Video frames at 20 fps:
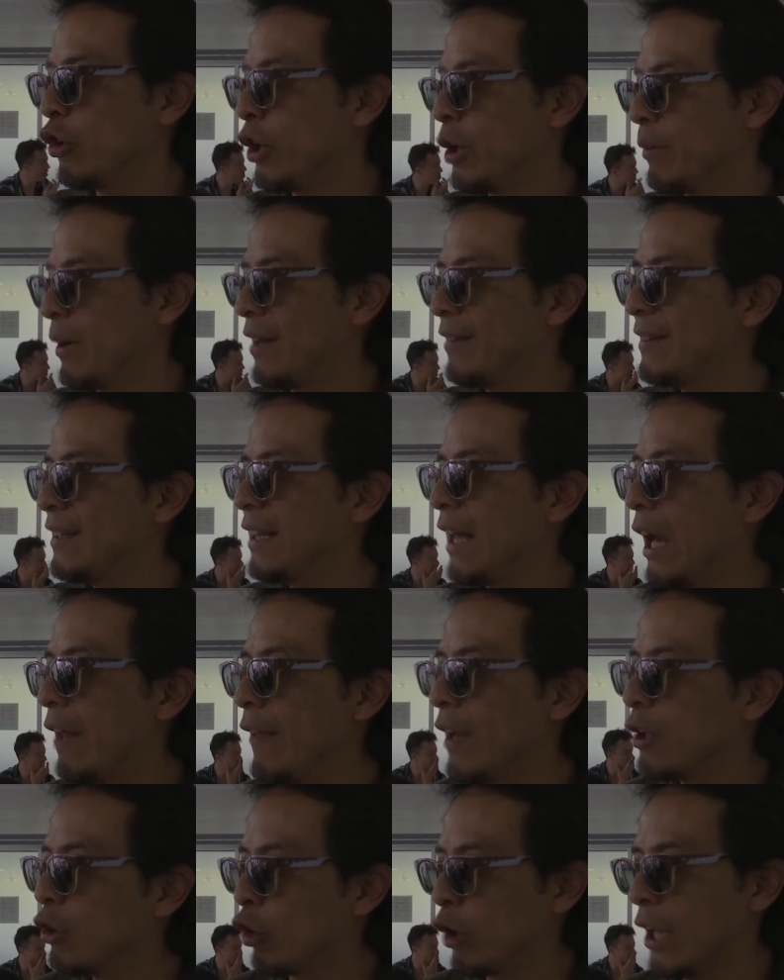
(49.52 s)
de la Universidad
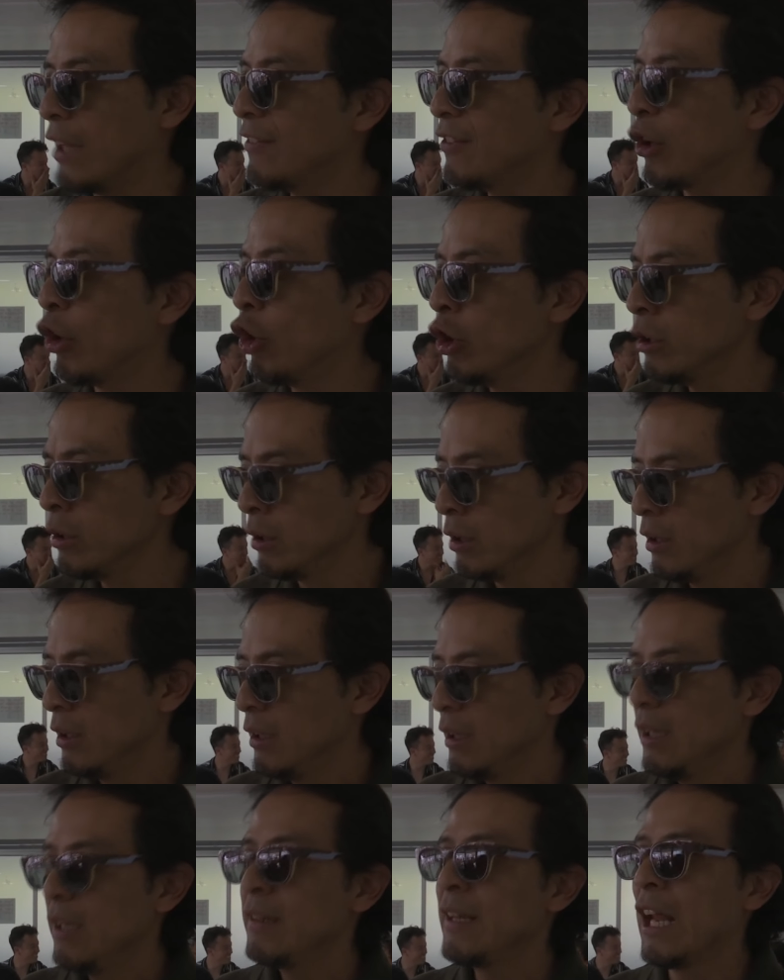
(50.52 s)
del Corazón,
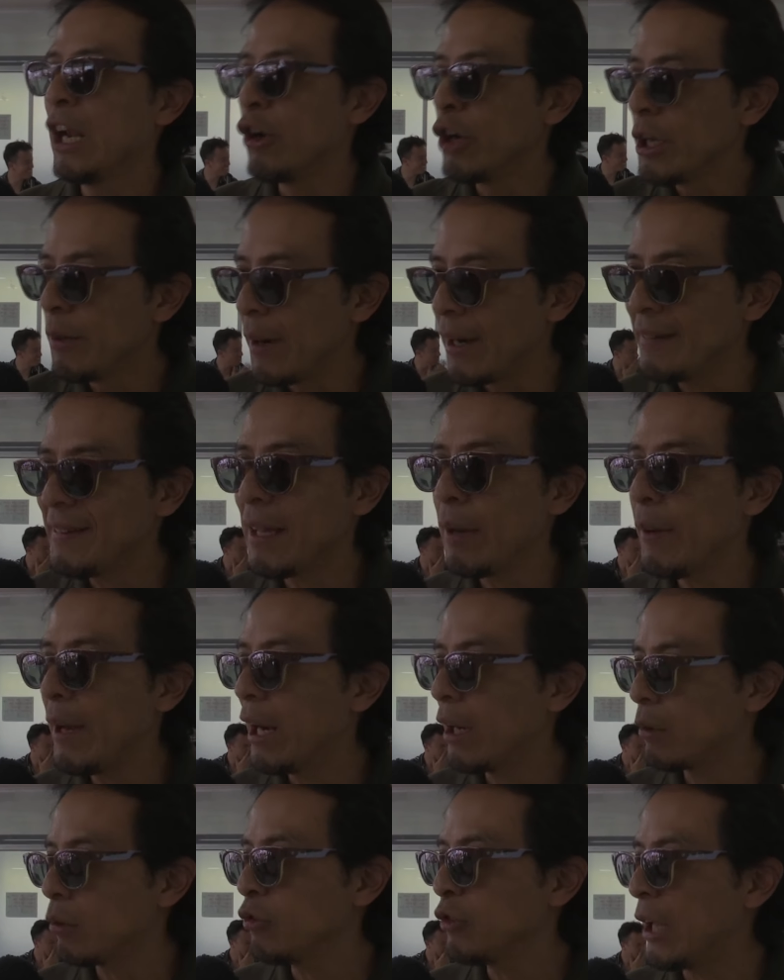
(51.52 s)
de la Universidad
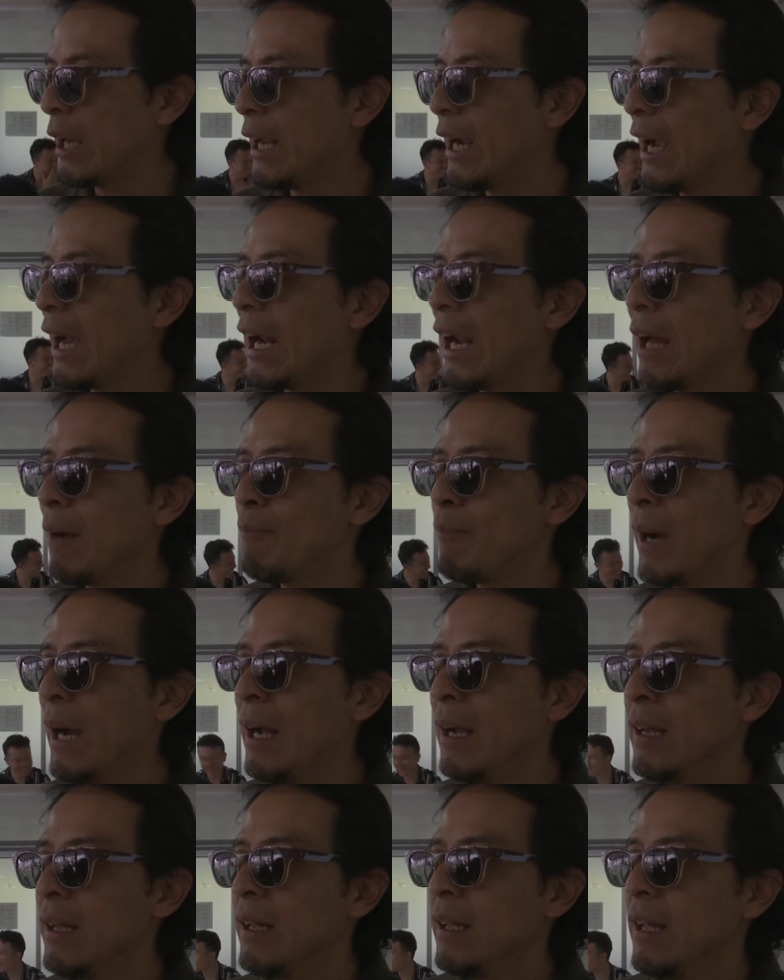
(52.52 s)
Veracruzana en
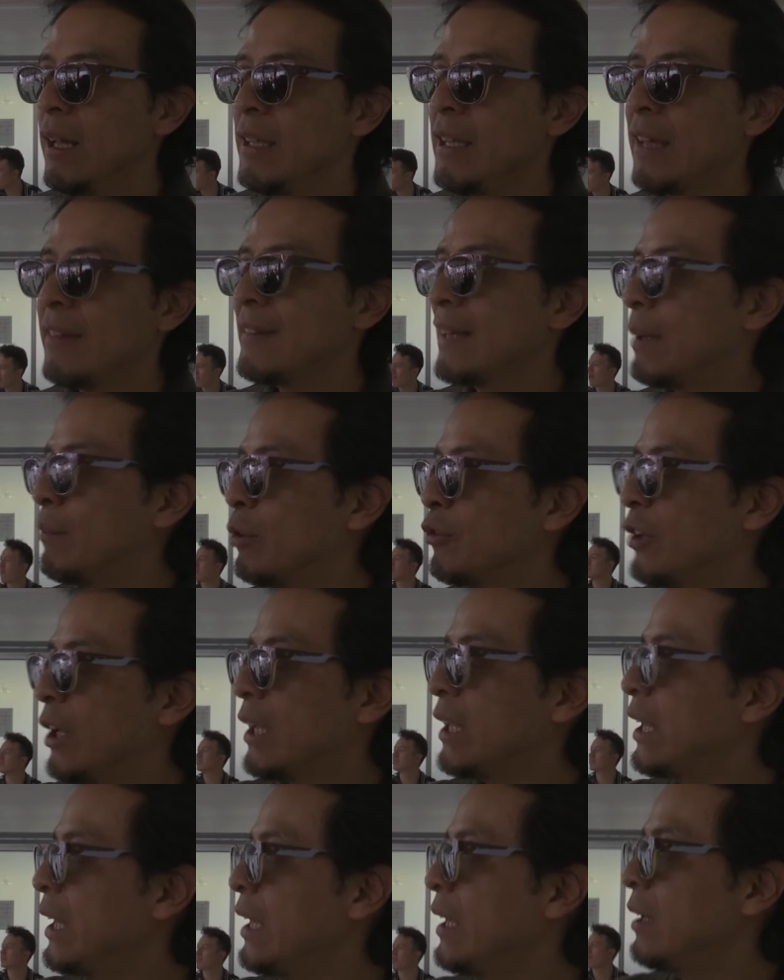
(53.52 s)
Jalapa, y estamos
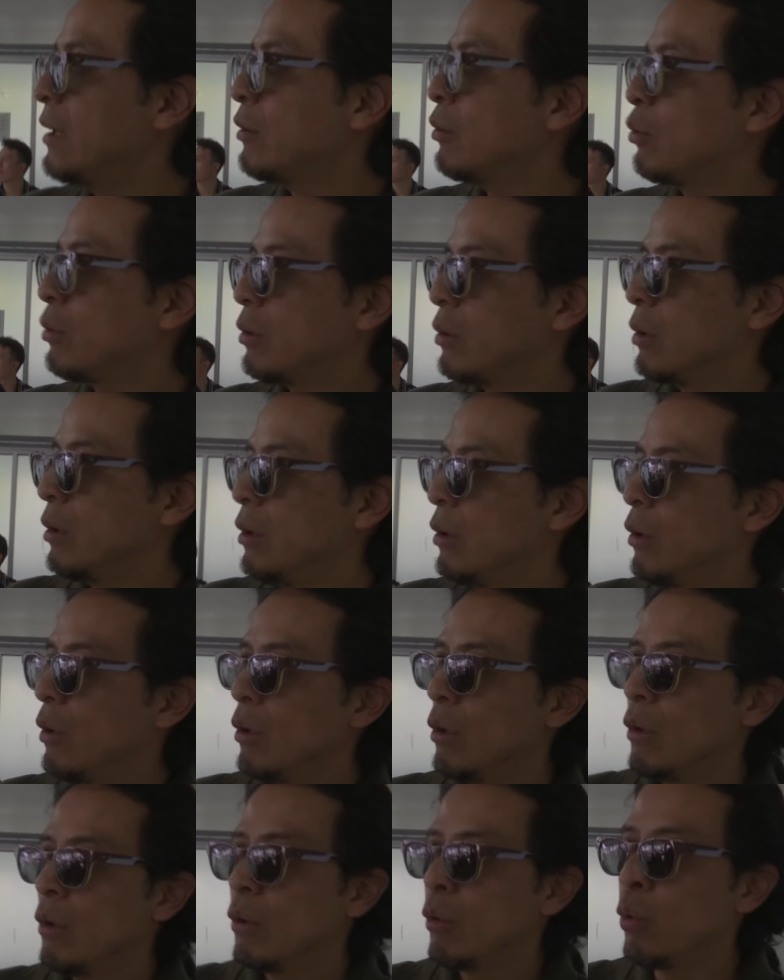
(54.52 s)
aquí
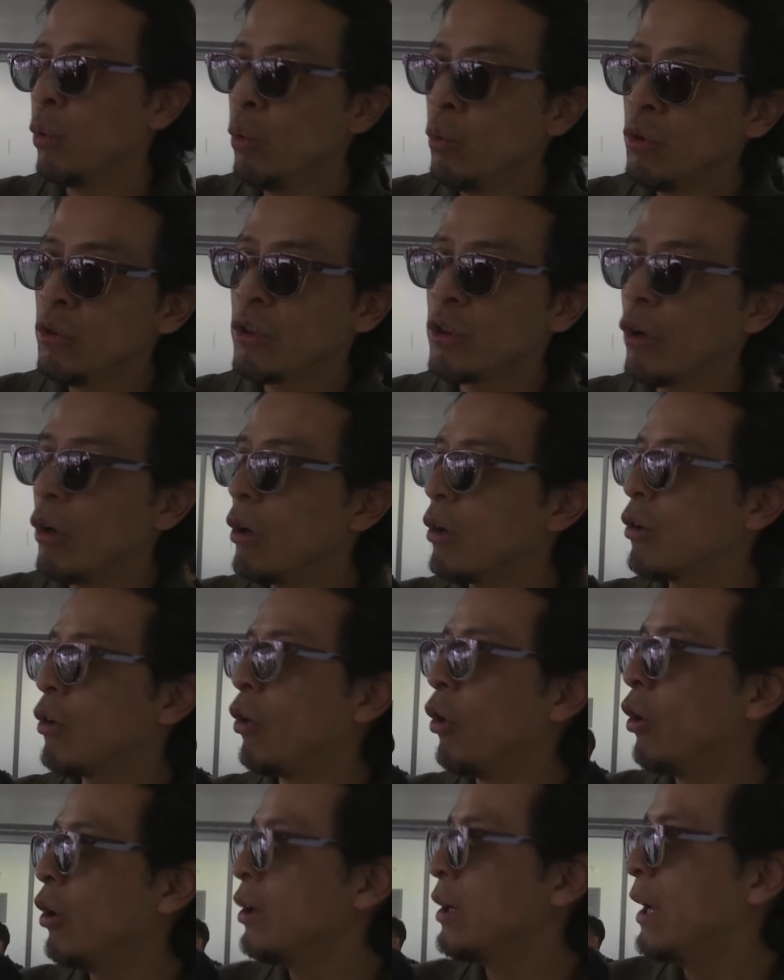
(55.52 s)
junto
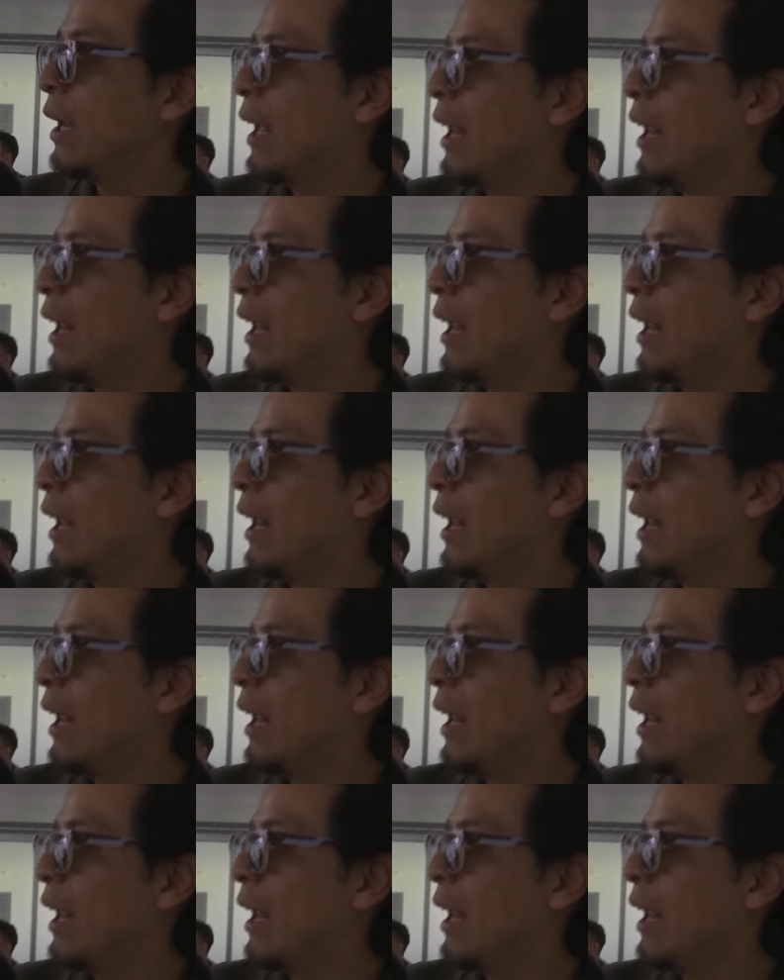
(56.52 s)
con